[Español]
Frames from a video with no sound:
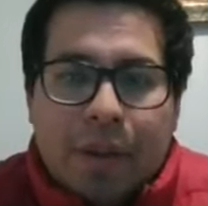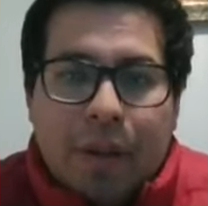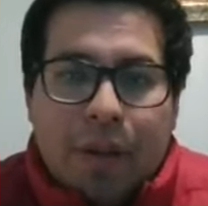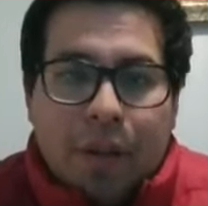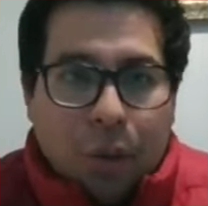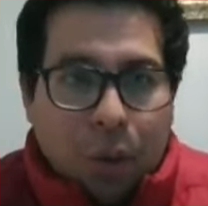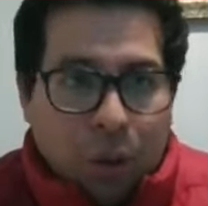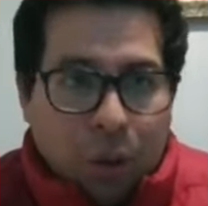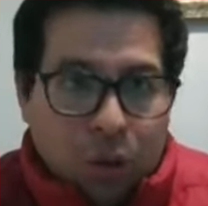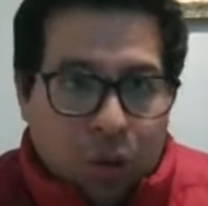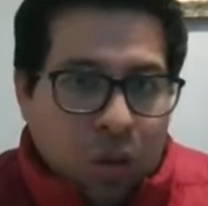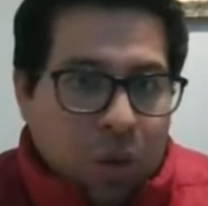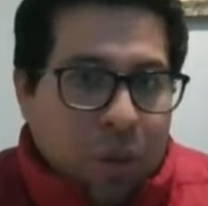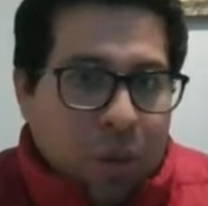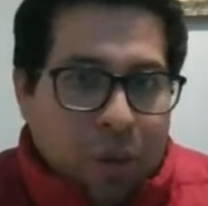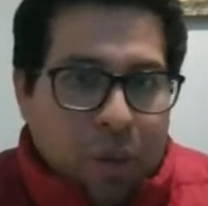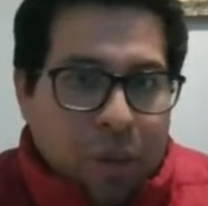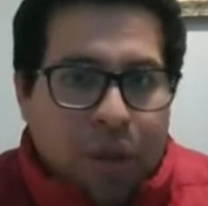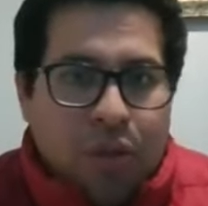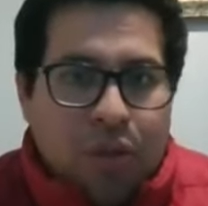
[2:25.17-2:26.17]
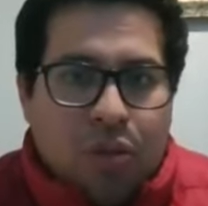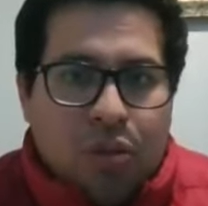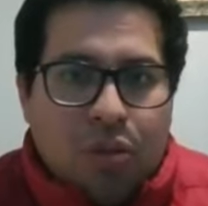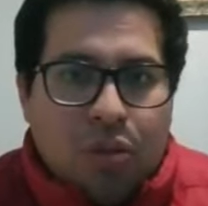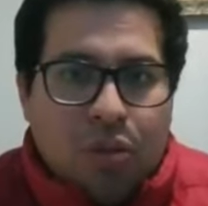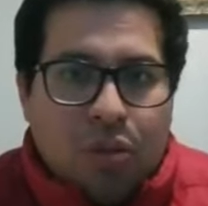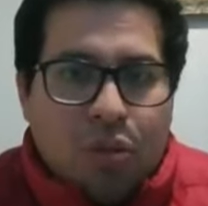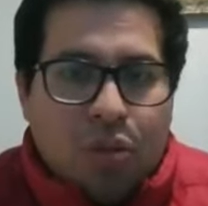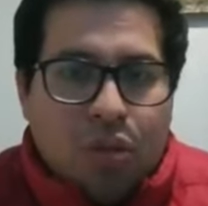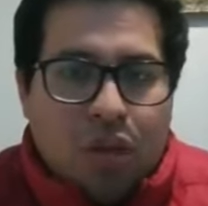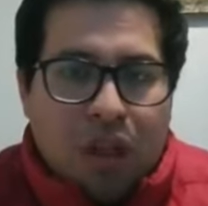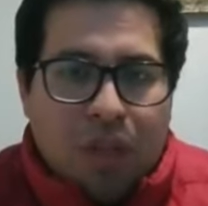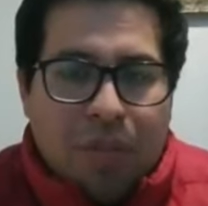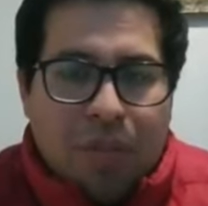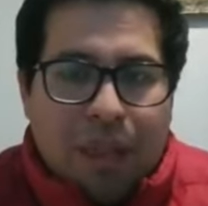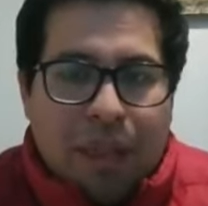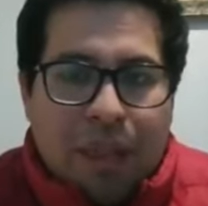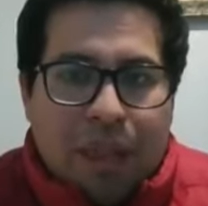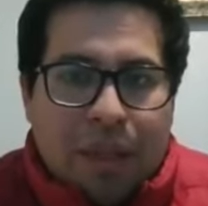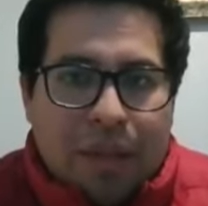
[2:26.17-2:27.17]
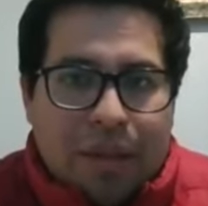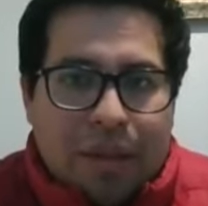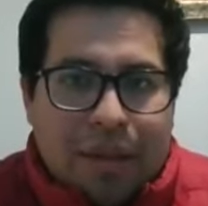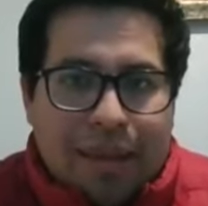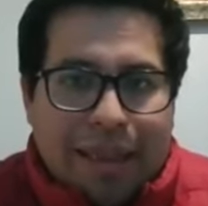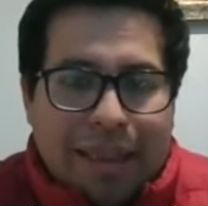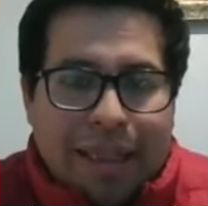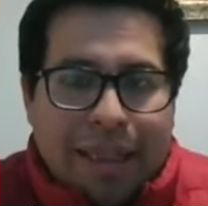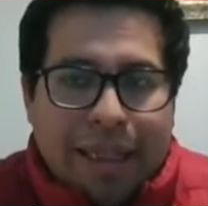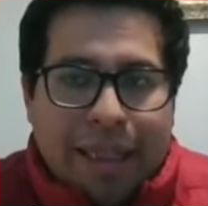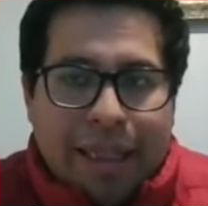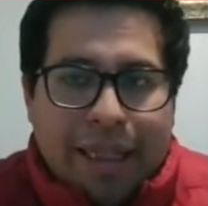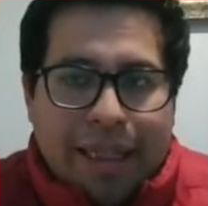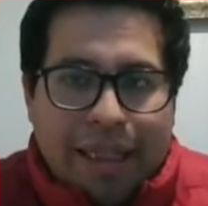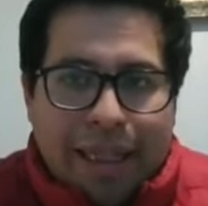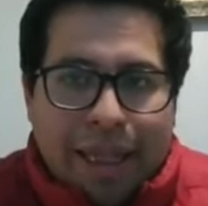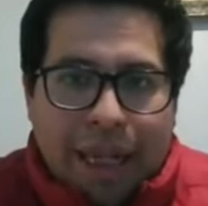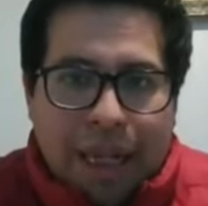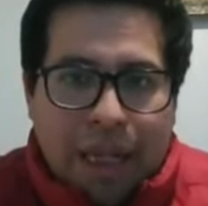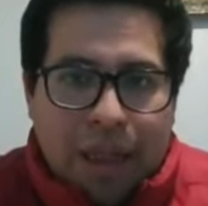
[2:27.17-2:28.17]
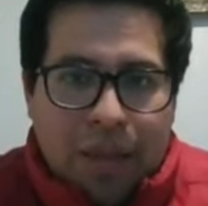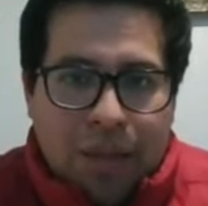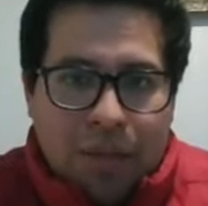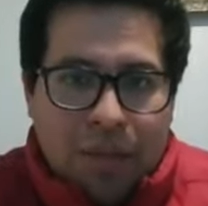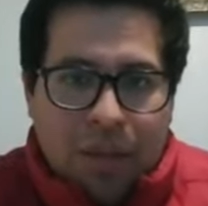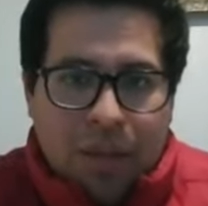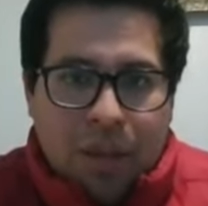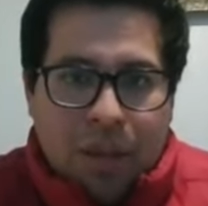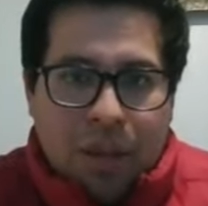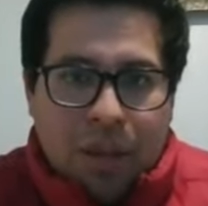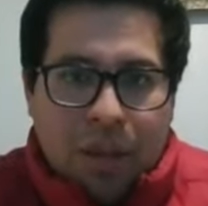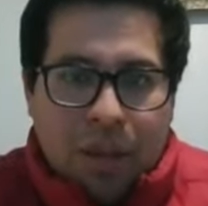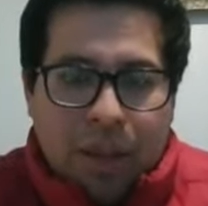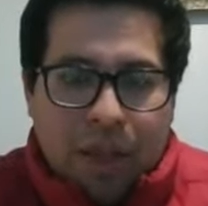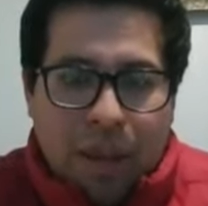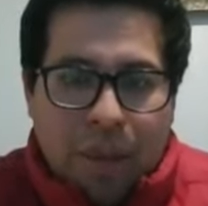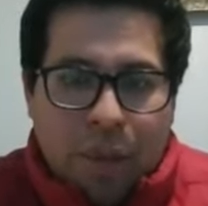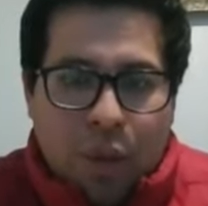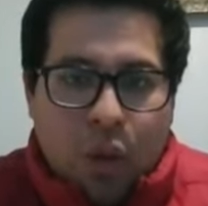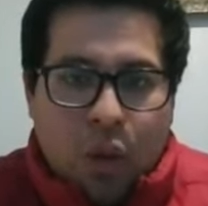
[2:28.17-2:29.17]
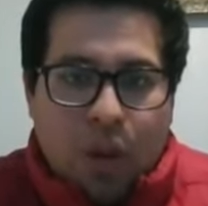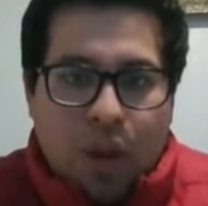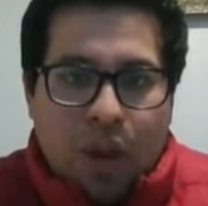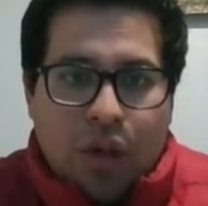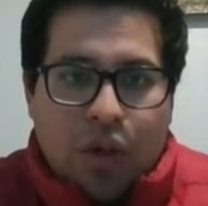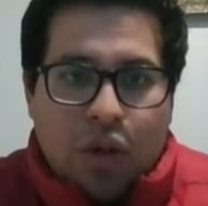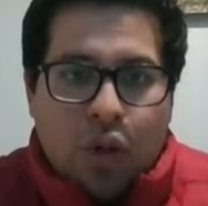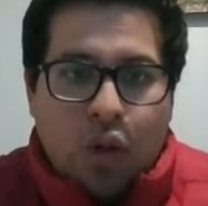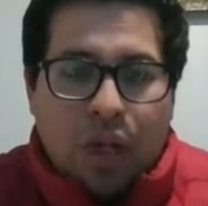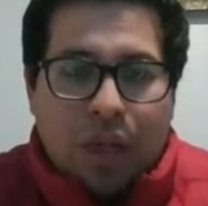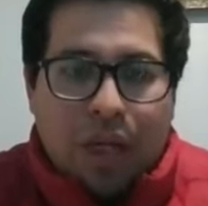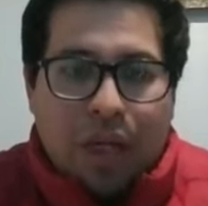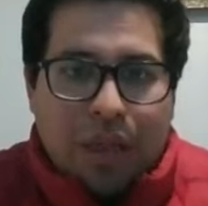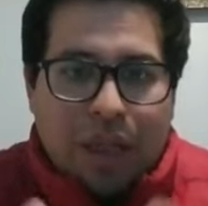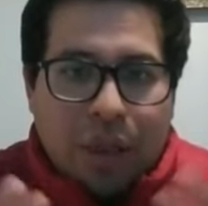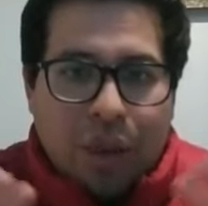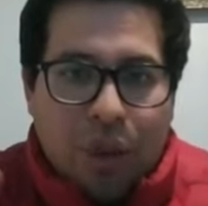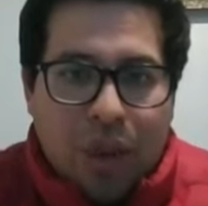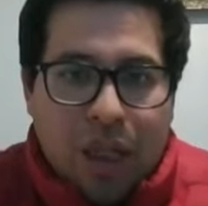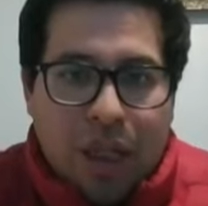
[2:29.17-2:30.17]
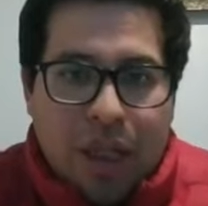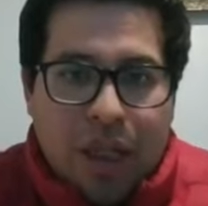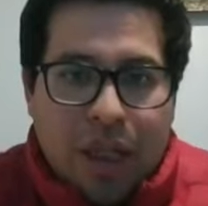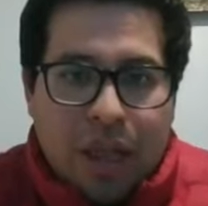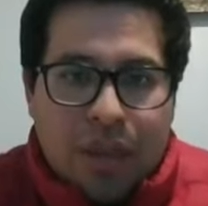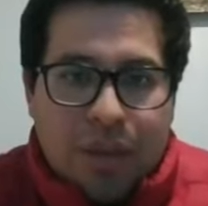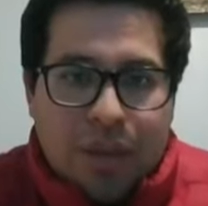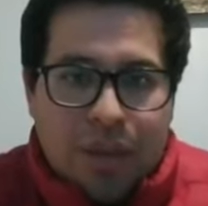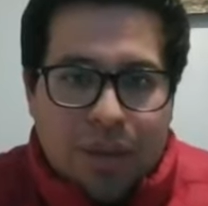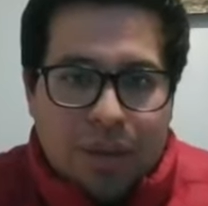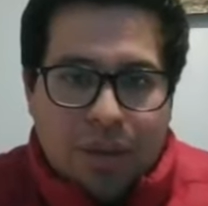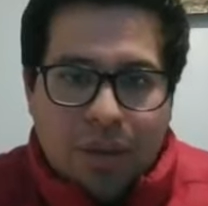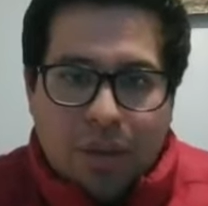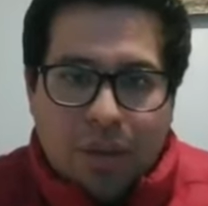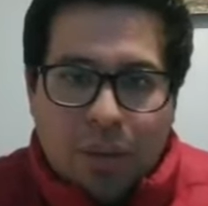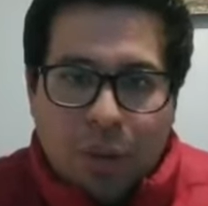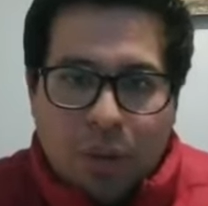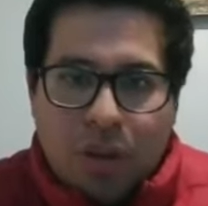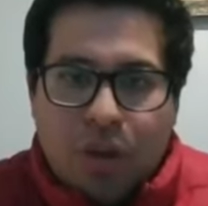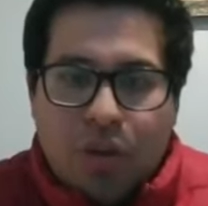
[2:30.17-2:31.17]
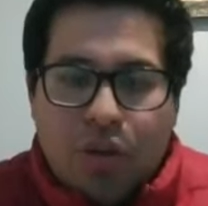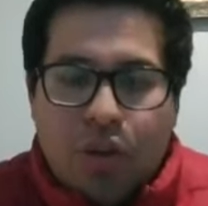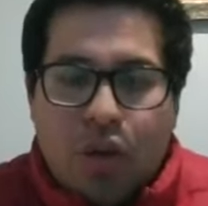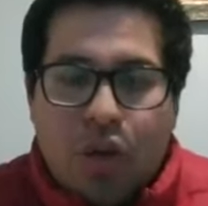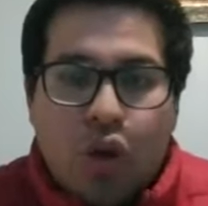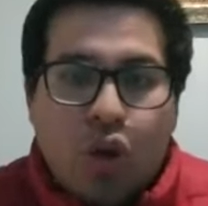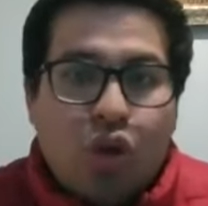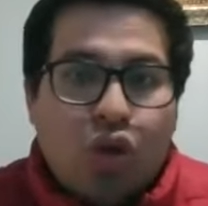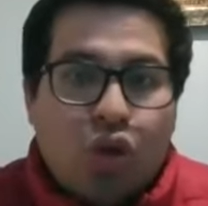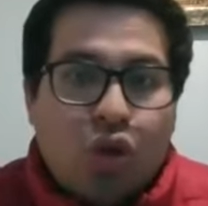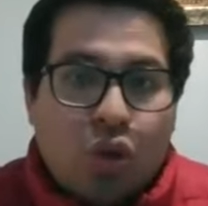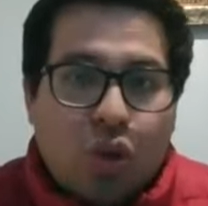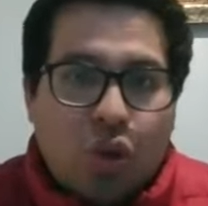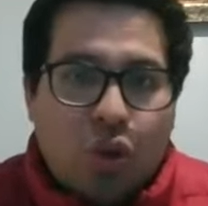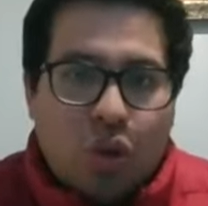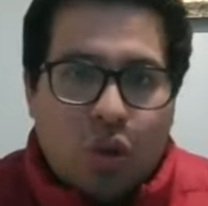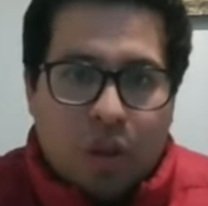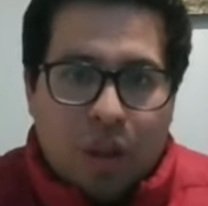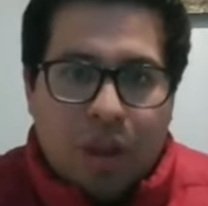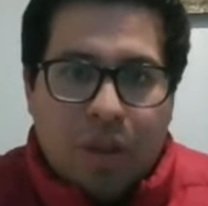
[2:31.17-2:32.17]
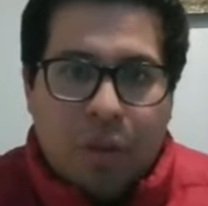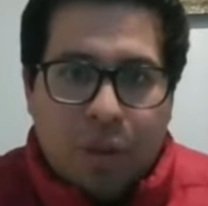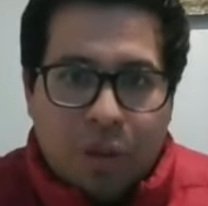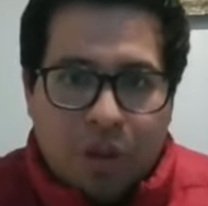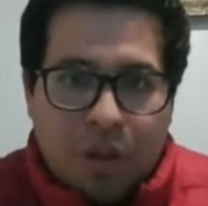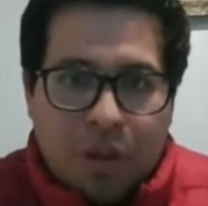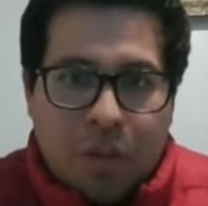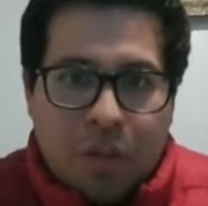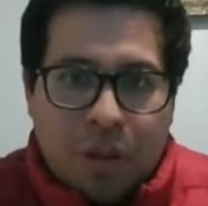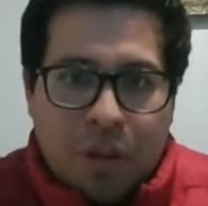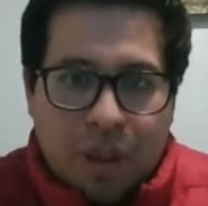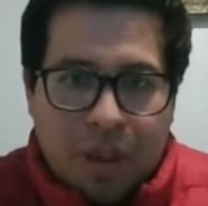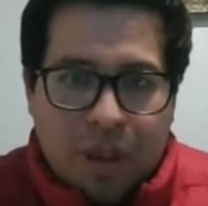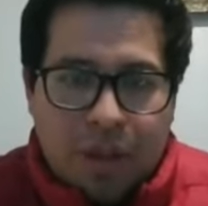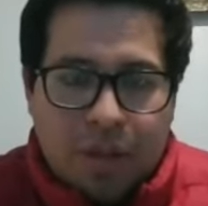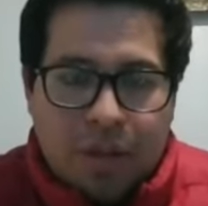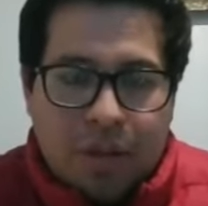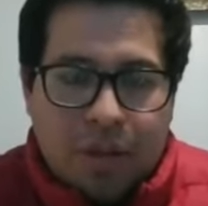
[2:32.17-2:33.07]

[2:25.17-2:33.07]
Los recursos primero es un tema en general de, que aborda toda la teoría del proceso y no solo la del proceso penal.